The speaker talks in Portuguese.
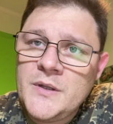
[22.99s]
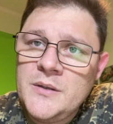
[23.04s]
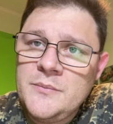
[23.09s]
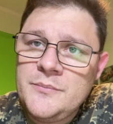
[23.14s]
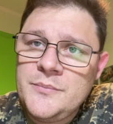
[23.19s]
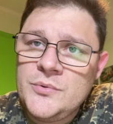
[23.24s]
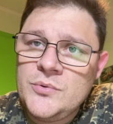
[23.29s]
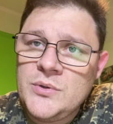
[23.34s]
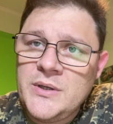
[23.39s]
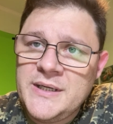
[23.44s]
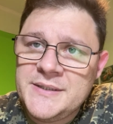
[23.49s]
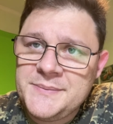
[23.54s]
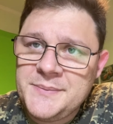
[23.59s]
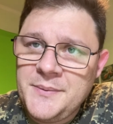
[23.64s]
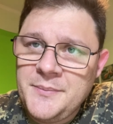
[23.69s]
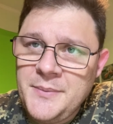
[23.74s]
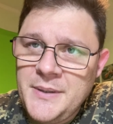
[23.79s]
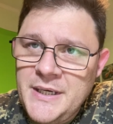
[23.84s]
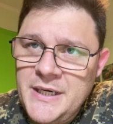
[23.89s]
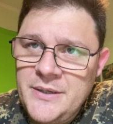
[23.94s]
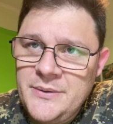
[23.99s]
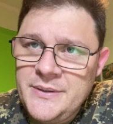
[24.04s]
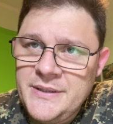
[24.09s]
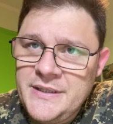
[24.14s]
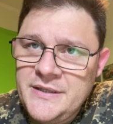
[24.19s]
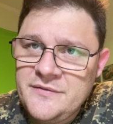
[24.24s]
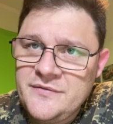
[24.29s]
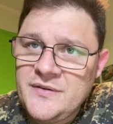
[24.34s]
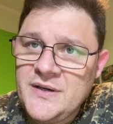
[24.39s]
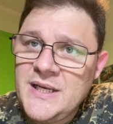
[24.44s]
pro Raspberry,
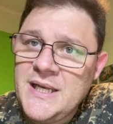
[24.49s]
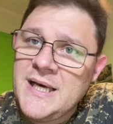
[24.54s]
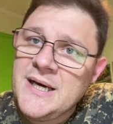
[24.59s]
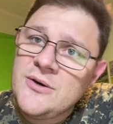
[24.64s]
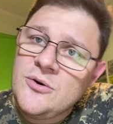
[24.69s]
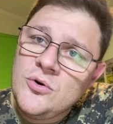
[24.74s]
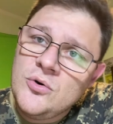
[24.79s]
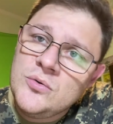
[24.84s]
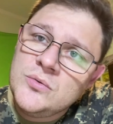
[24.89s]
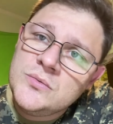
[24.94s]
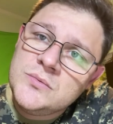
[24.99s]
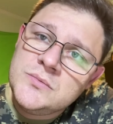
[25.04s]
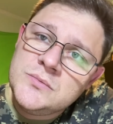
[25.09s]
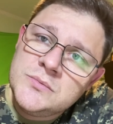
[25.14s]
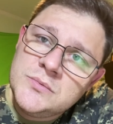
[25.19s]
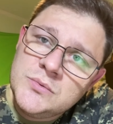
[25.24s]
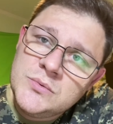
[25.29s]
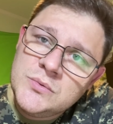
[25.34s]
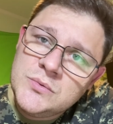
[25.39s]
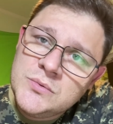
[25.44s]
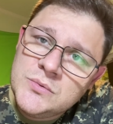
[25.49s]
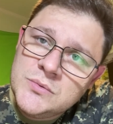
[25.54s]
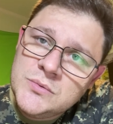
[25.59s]
né? Falar com o,